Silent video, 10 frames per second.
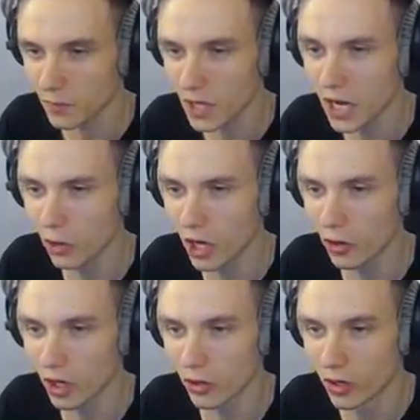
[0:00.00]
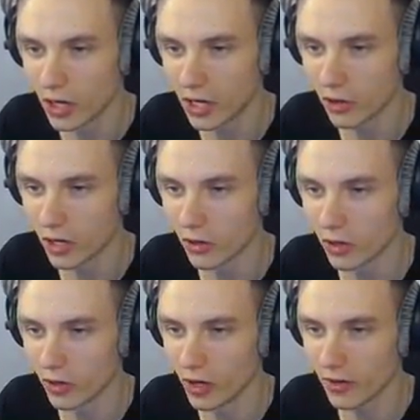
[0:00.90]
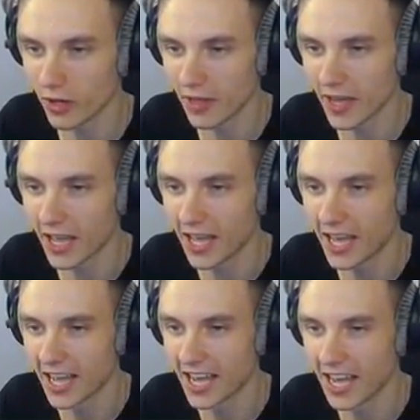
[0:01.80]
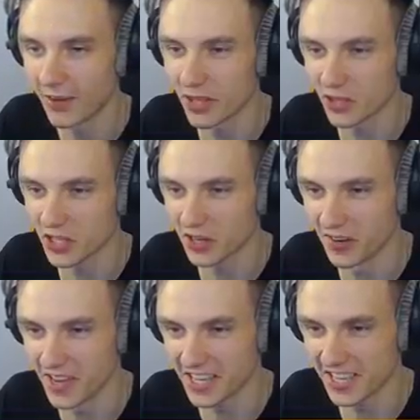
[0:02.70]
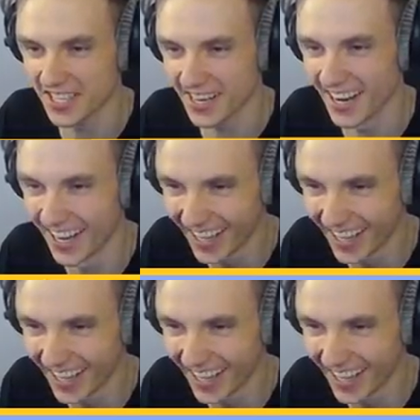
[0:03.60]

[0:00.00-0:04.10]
А ну, а ну, а ну, а ну, а ну, а ну, она, а, а, у меня тоже такое, у меня тоже такое.